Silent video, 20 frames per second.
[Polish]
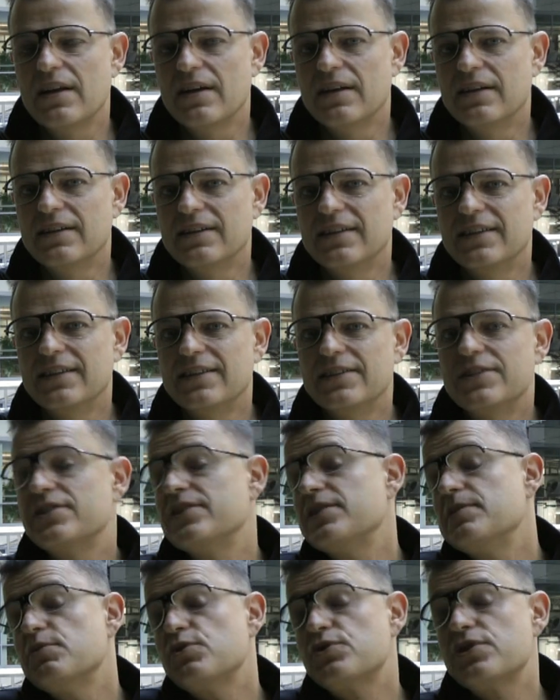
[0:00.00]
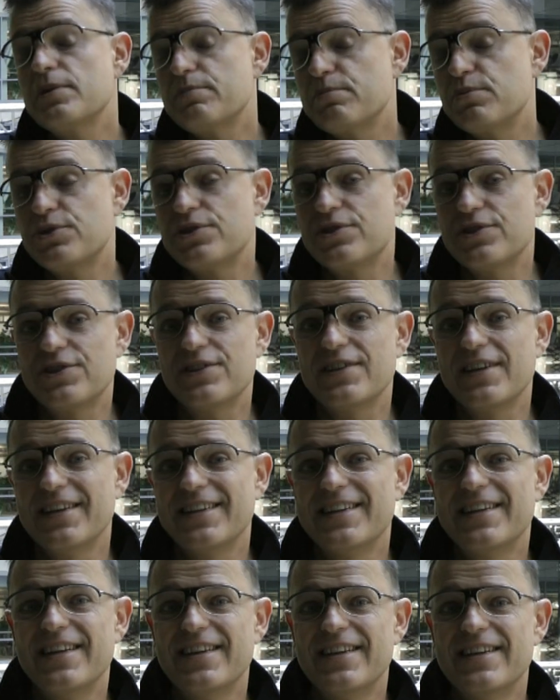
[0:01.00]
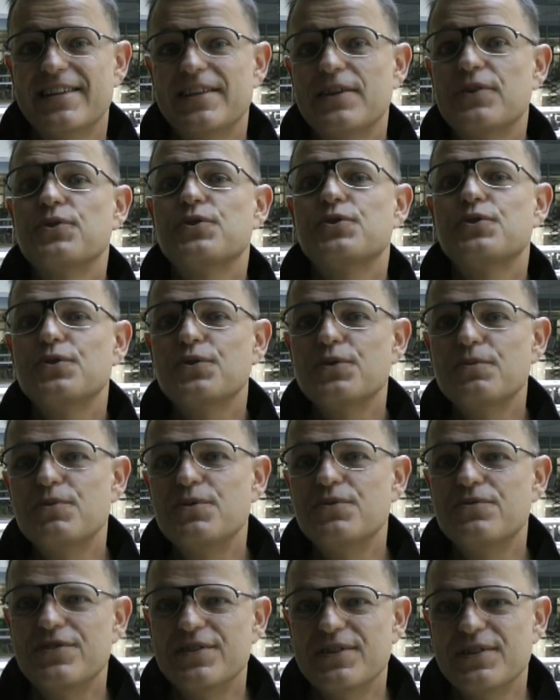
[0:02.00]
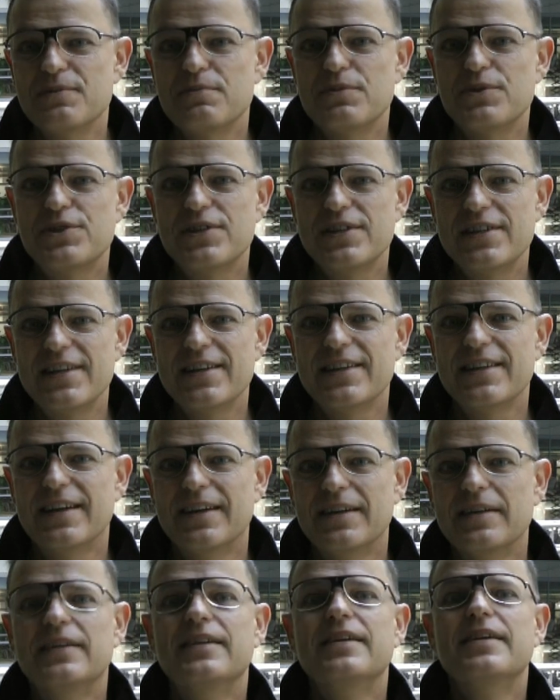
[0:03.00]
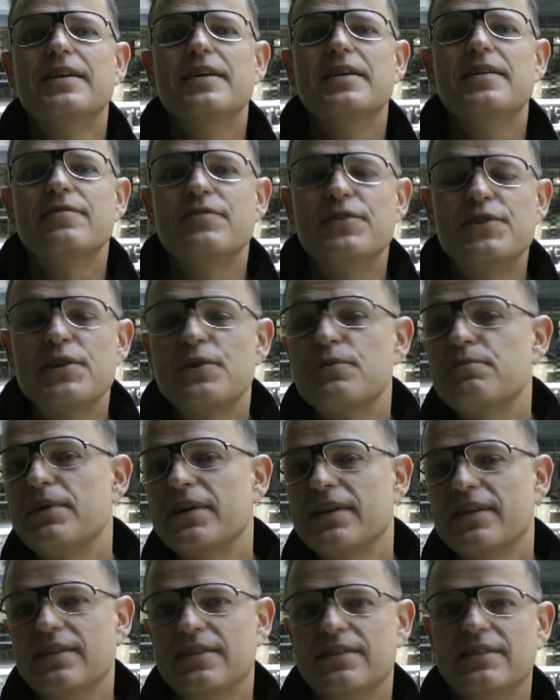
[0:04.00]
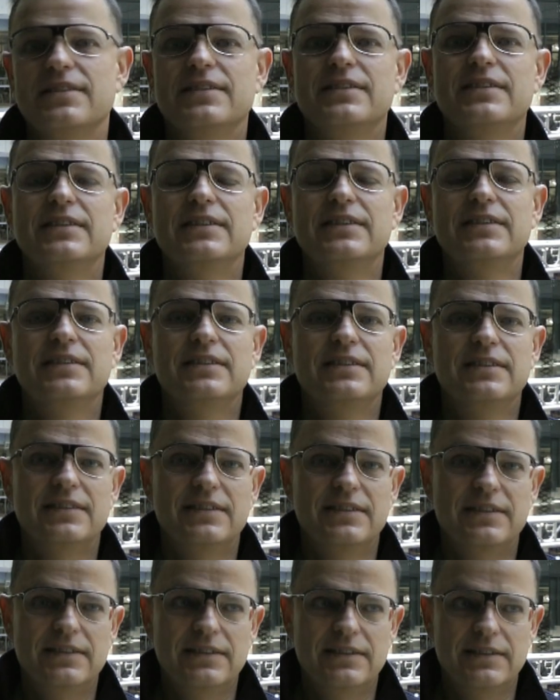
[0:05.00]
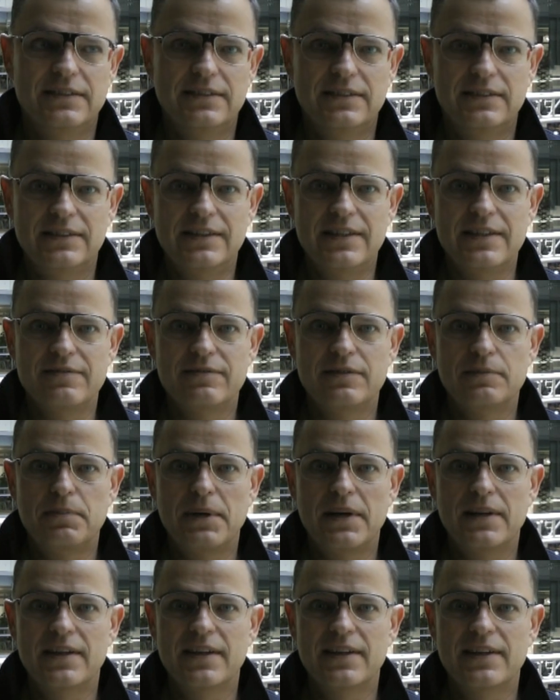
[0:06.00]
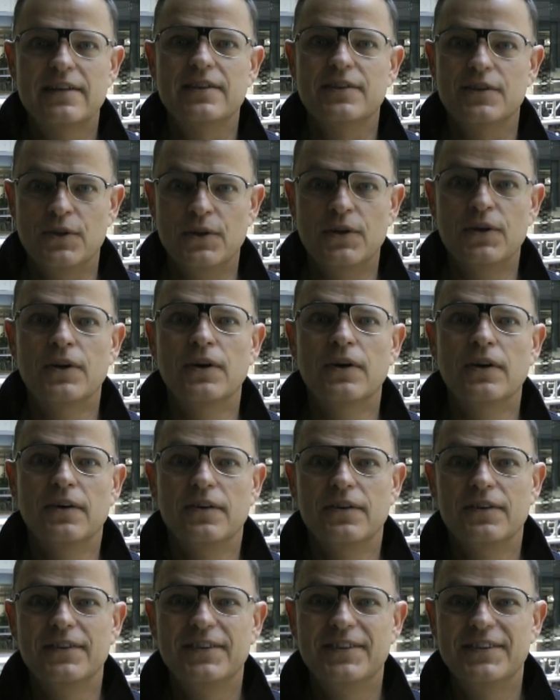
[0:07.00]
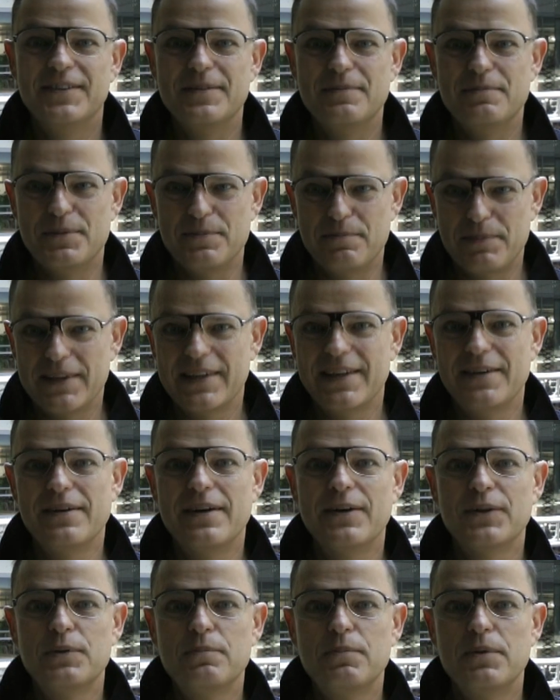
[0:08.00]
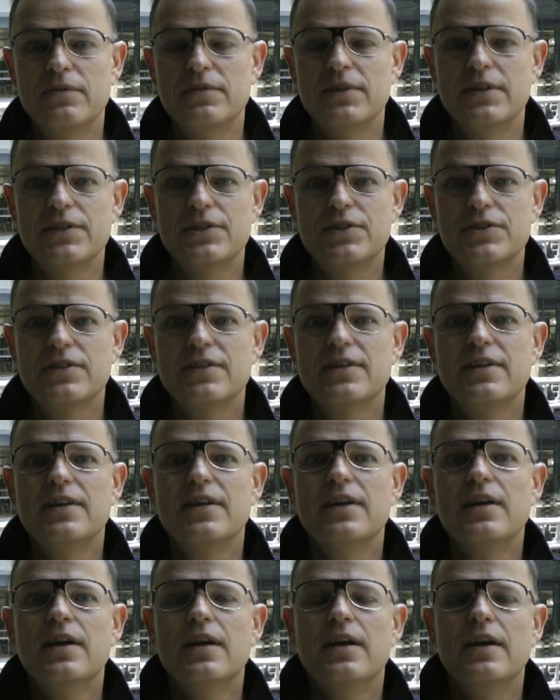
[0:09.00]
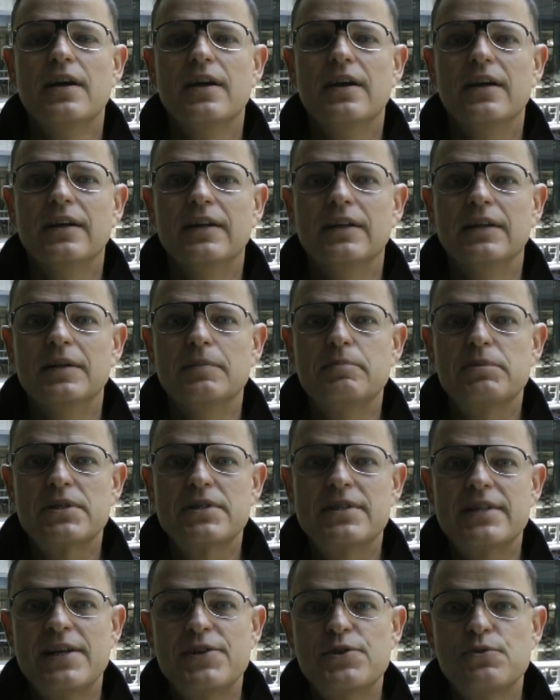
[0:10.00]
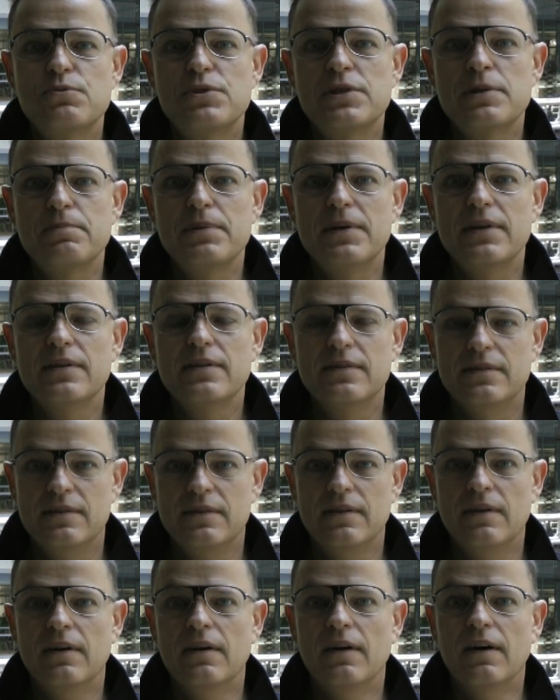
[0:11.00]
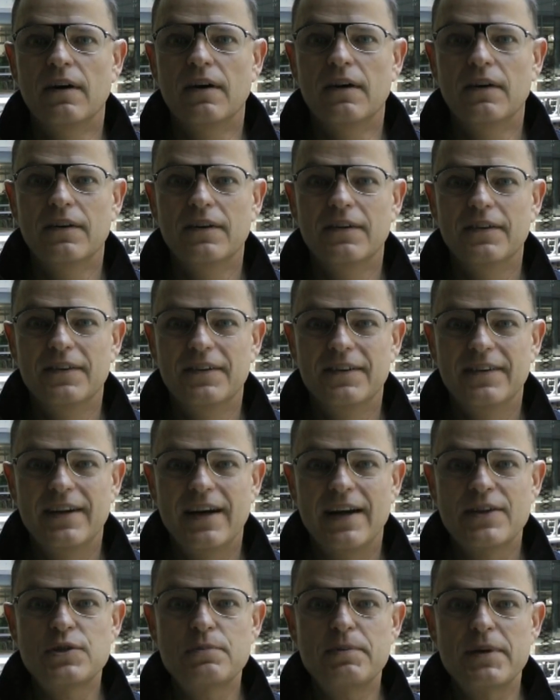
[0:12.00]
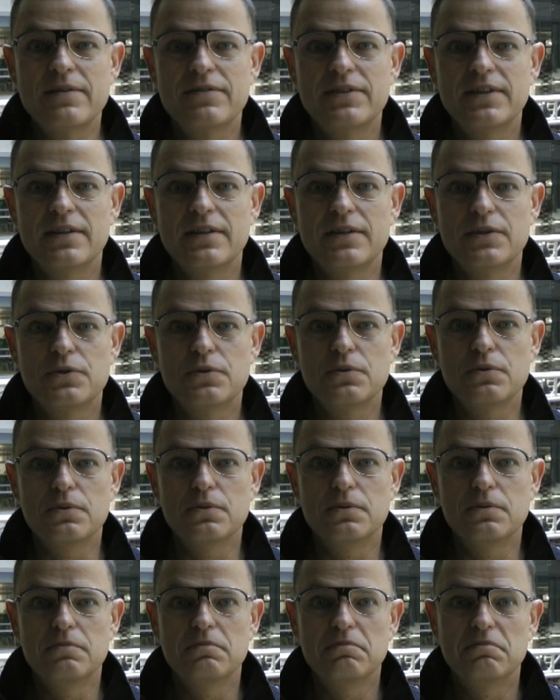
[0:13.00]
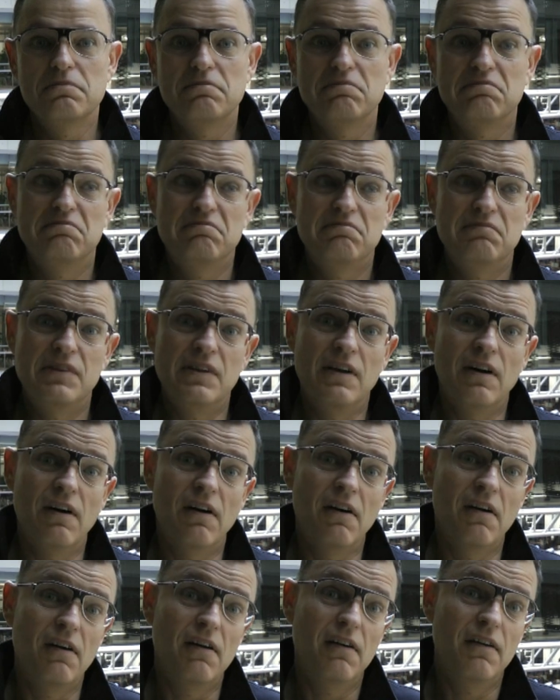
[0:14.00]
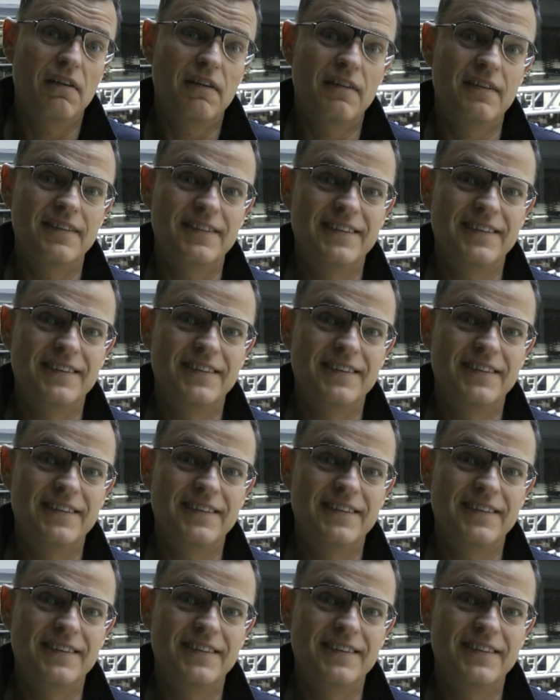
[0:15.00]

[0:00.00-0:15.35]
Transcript: E, e, i że nie można puścić na antenę tego, co on mówi, no bo się nie da. Widział pan e, ten wypadek? No, padała odpowiedź. Przestraszył się pan? No. A co pan wtedy czuł? No.